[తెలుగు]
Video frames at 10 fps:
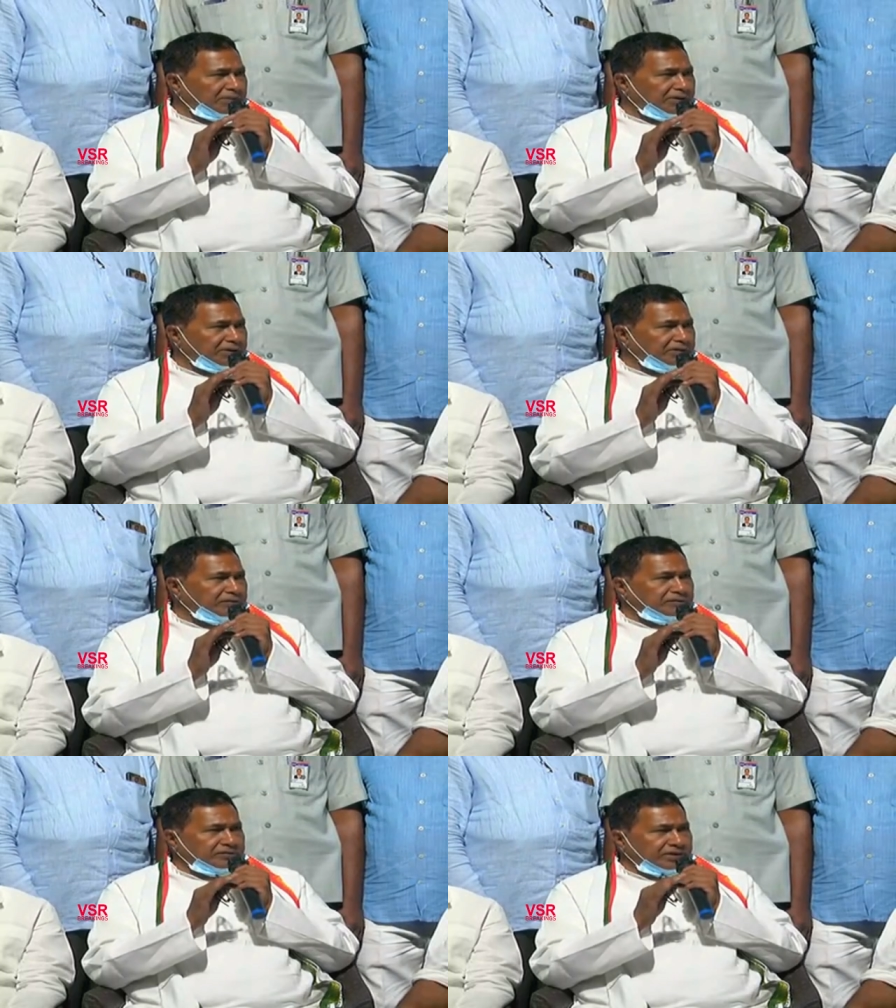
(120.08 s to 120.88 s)
నిలబడటం
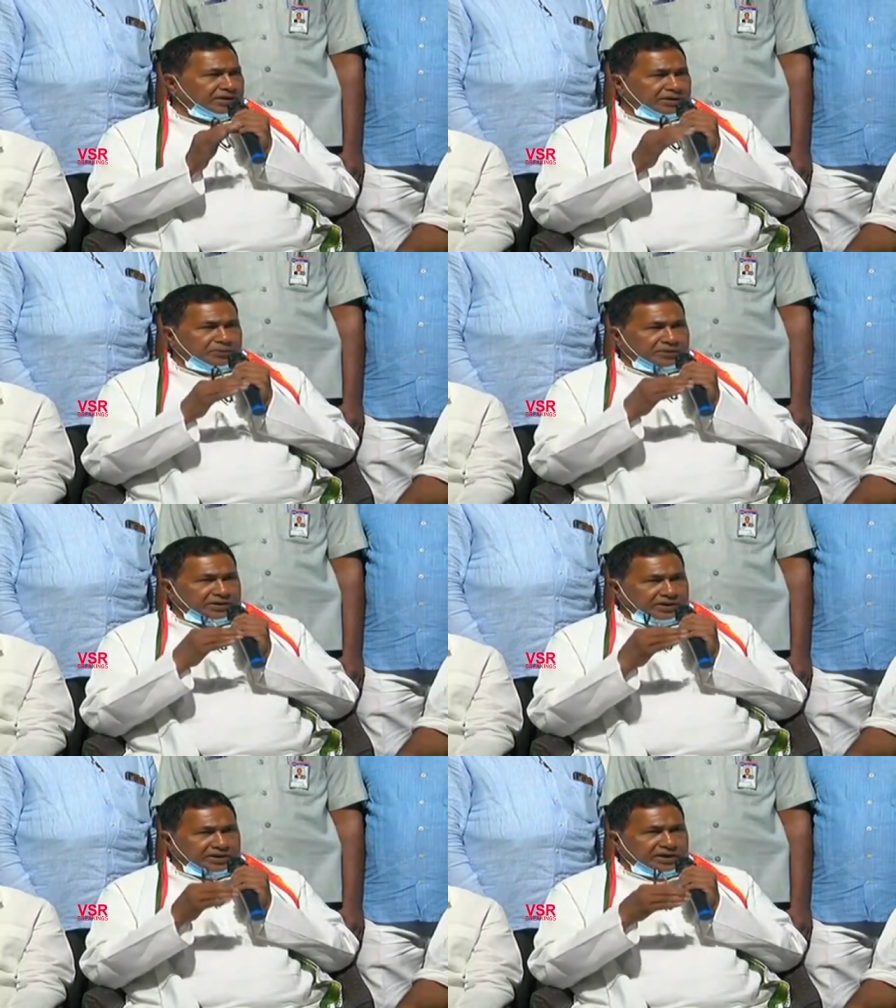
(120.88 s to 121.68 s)

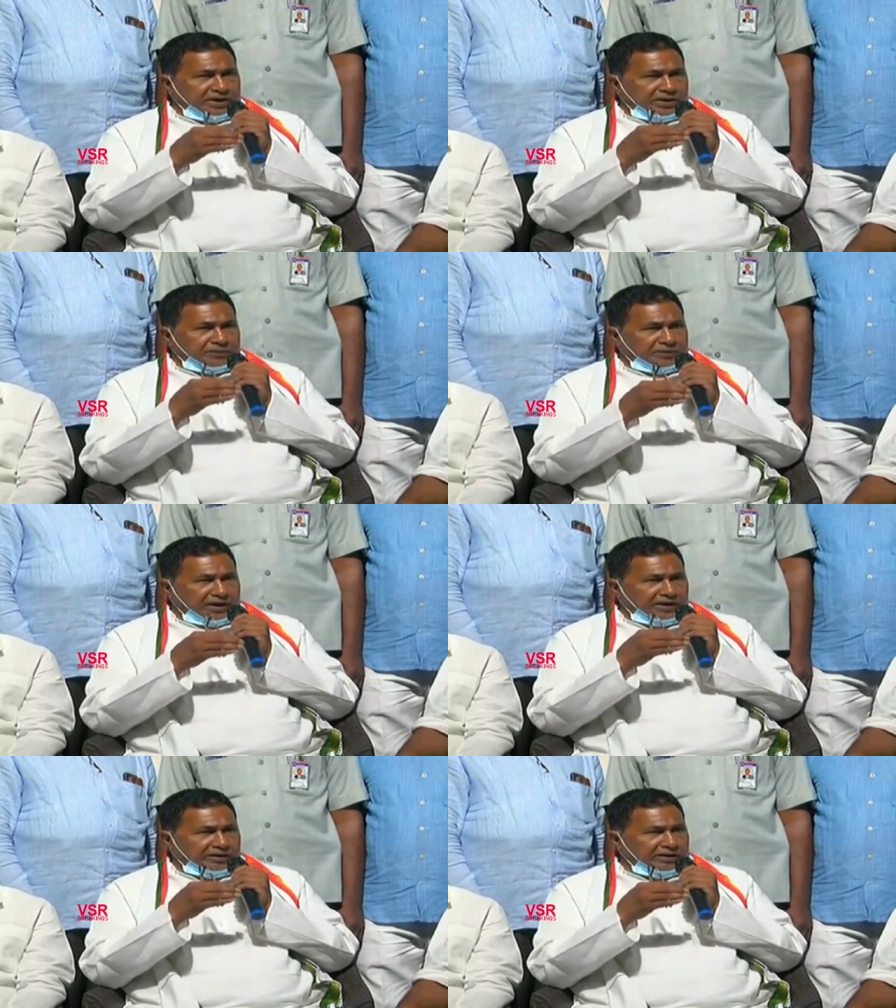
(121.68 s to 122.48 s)
ఎప్పటికంటే రేపు
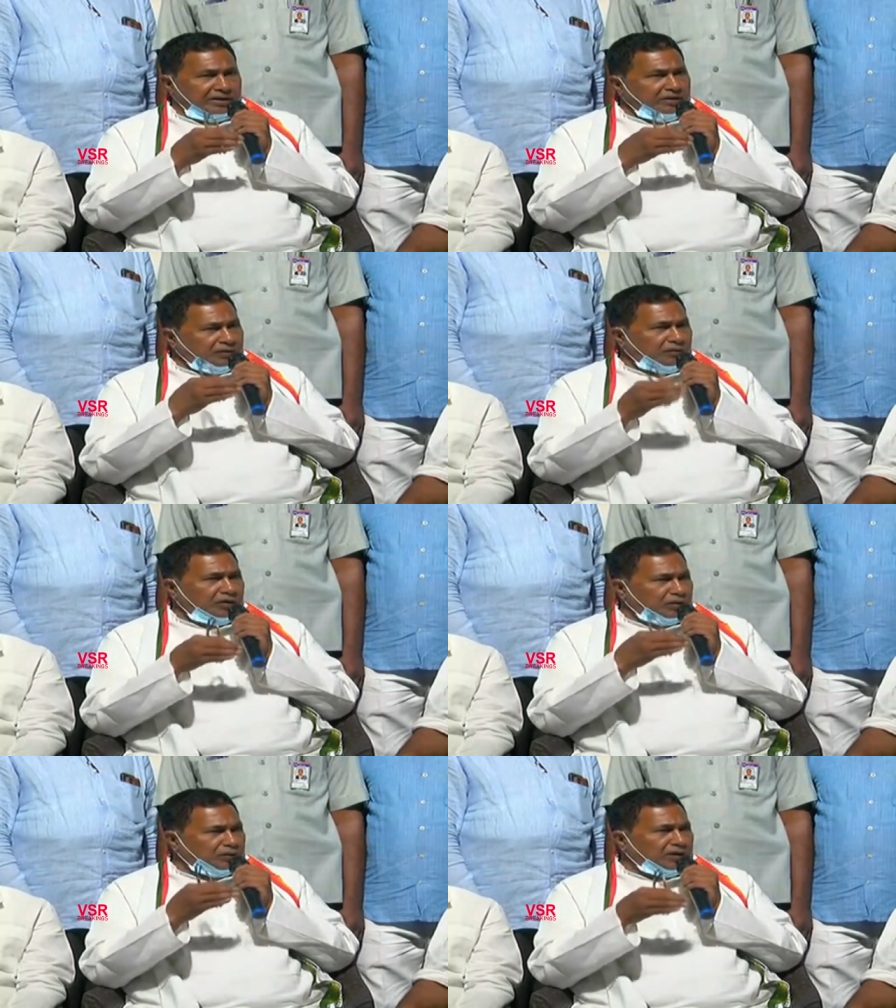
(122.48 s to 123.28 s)
సాయం
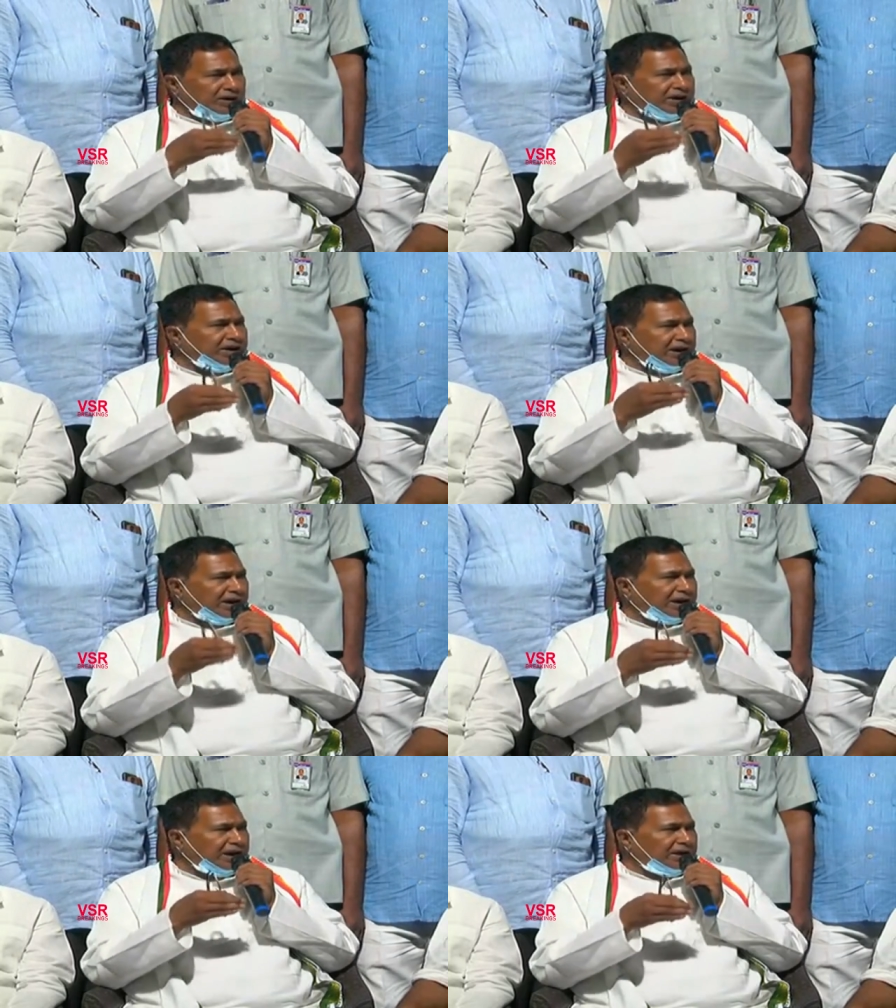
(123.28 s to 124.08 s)
వాళ్ళు కూడా అన్నీ
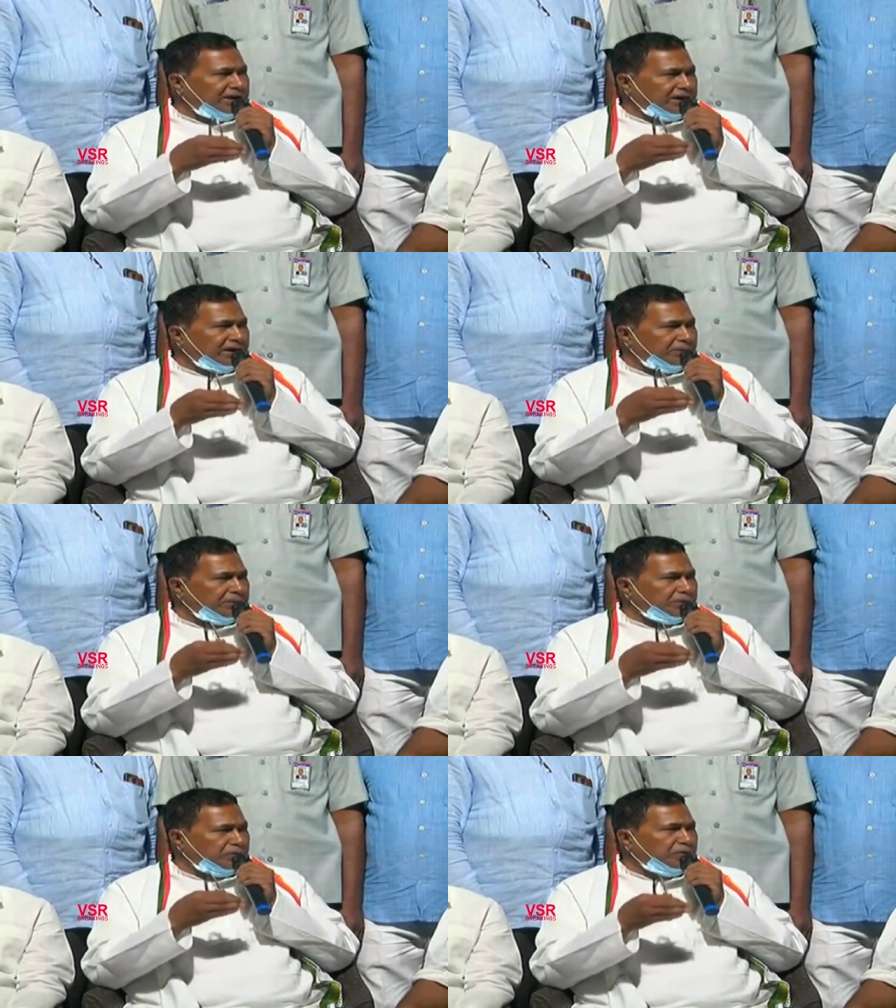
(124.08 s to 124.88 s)
కరెక్ట్
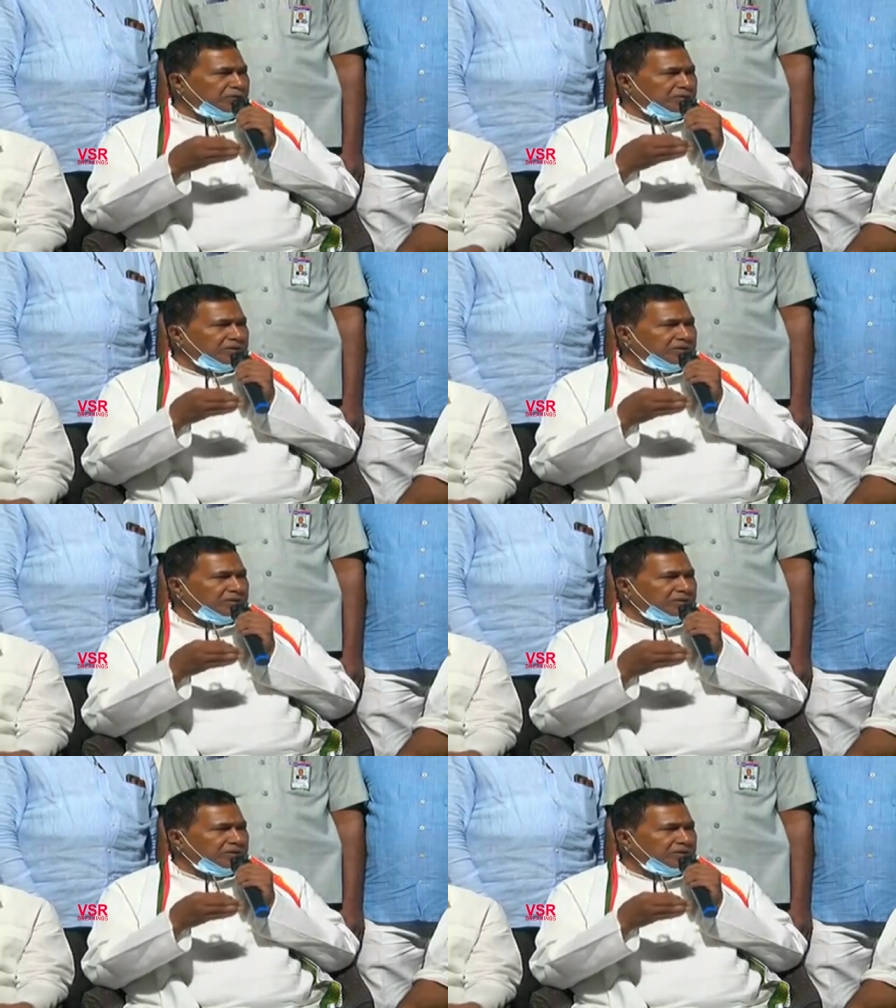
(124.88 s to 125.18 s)
రేపటితో